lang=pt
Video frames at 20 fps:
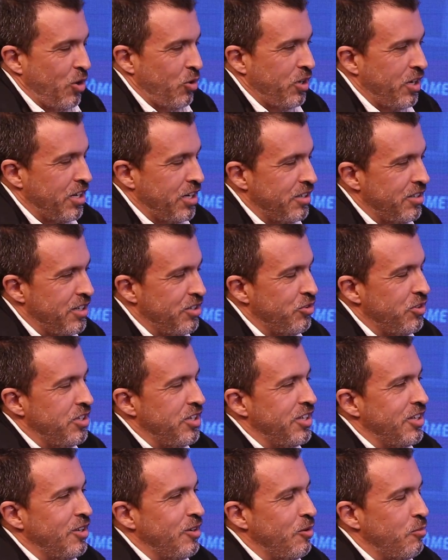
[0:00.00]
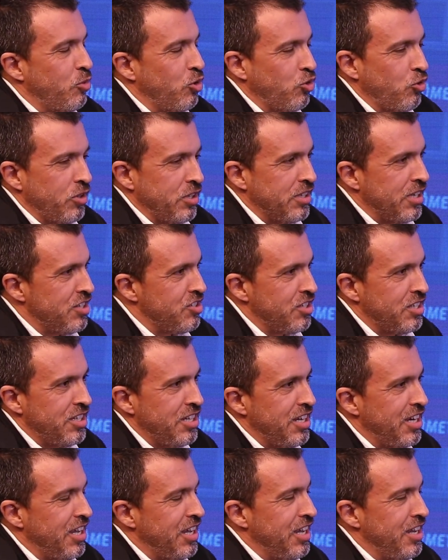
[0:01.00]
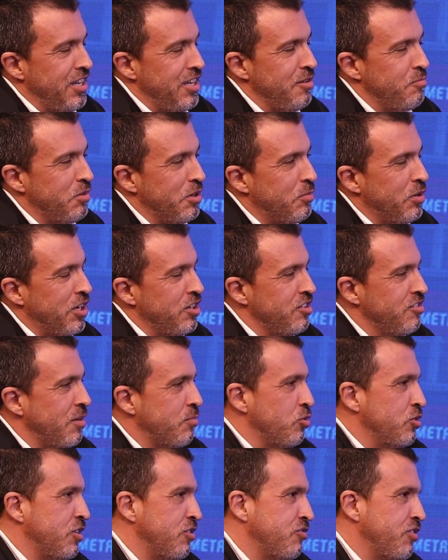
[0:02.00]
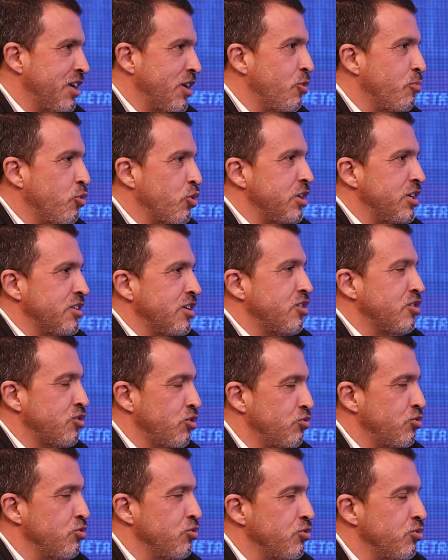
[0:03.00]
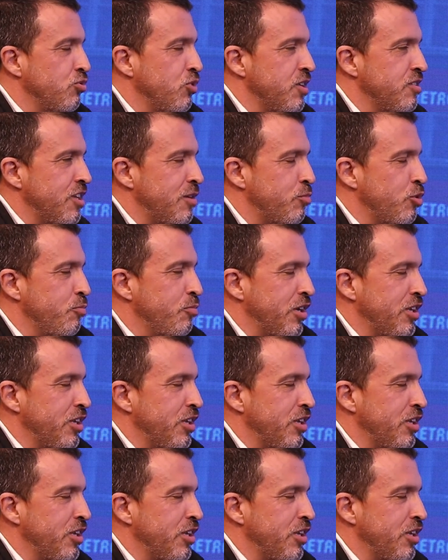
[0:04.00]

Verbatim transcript: Eu que agradeço, Henrique. A oportunidade aqui ela é ímpar, porque a gente vai poder falar um pouquinho das nossas soluções aí para o